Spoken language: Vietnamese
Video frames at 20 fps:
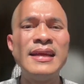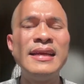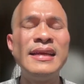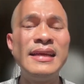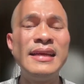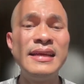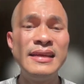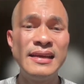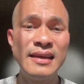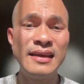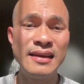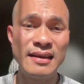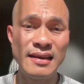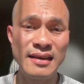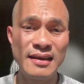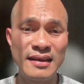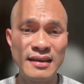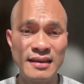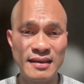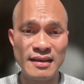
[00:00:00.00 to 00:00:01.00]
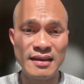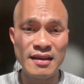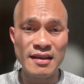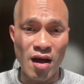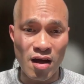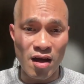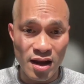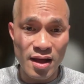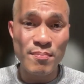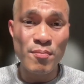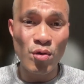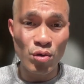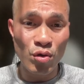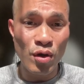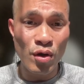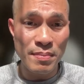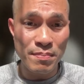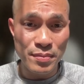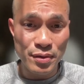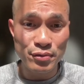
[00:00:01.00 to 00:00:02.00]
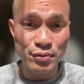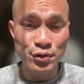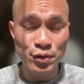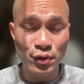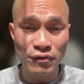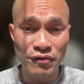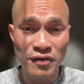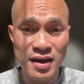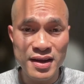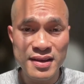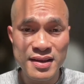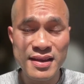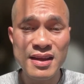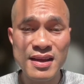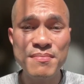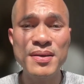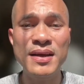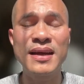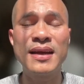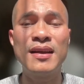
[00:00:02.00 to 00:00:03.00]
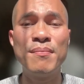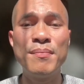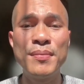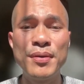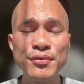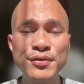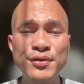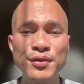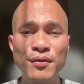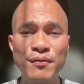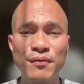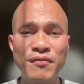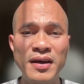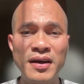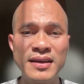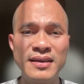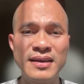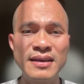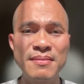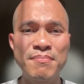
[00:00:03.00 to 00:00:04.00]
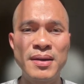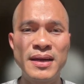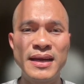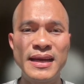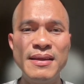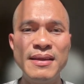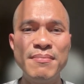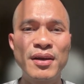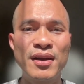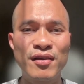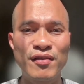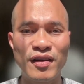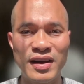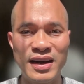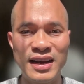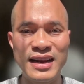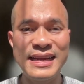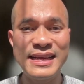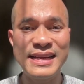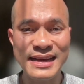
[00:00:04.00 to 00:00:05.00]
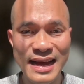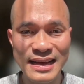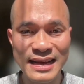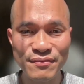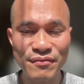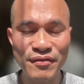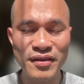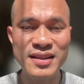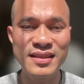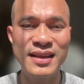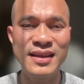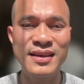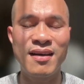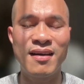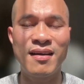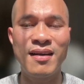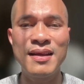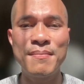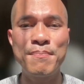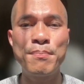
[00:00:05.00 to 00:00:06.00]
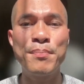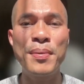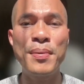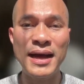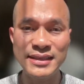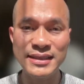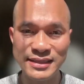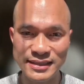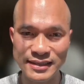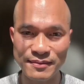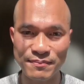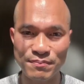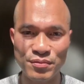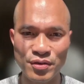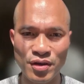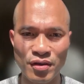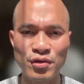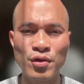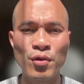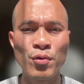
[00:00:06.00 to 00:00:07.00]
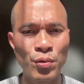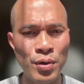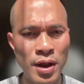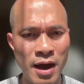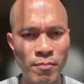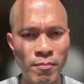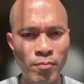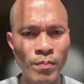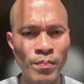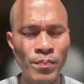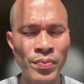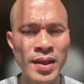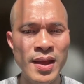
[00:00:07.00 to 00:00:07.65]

thì nó là một loài mutual fund nhưng mà cái mutual fund á, mà khi mà nó nói là index fund thì nó là passive nó thụ động